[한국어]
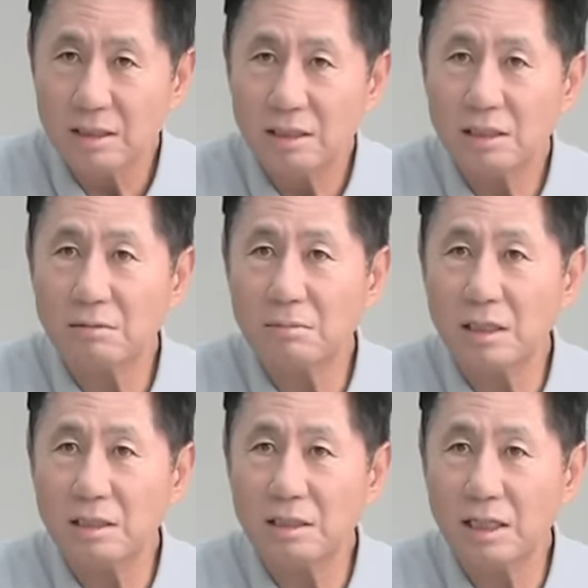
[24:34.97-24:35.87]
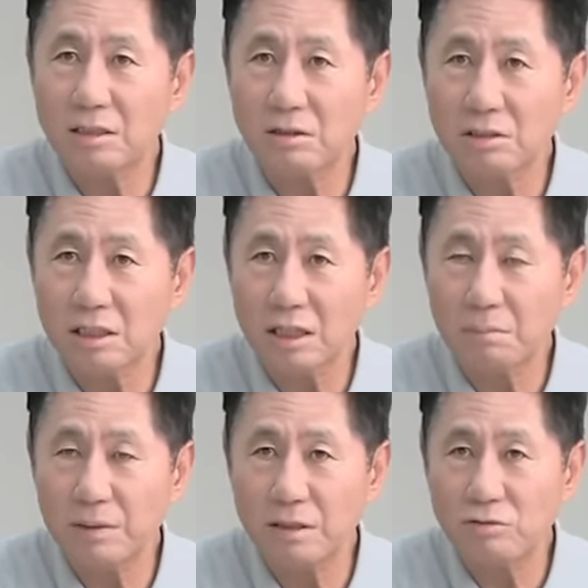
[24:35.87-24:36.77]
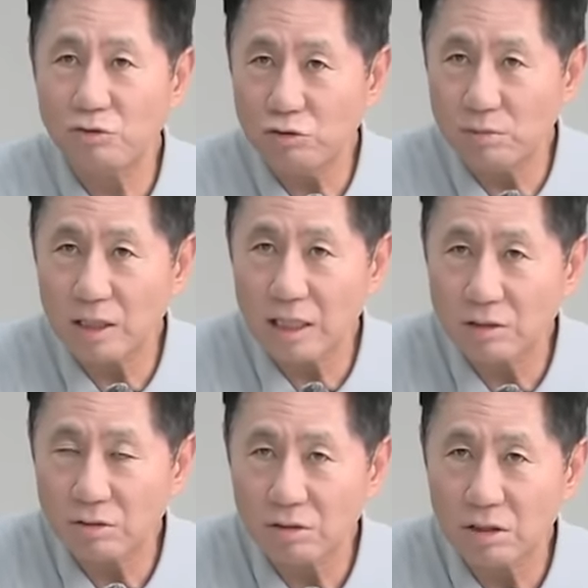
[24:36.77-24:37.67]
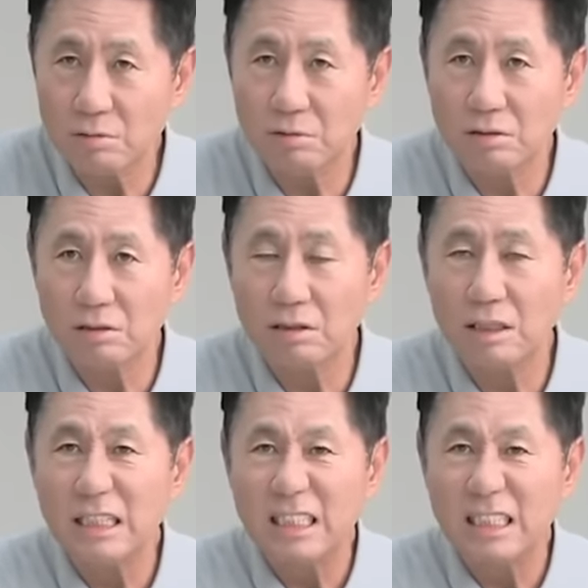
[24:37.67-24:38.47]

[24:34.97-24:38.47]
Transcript: 이승만 시대의 정치 깡패는 유명했죠, 여러분들.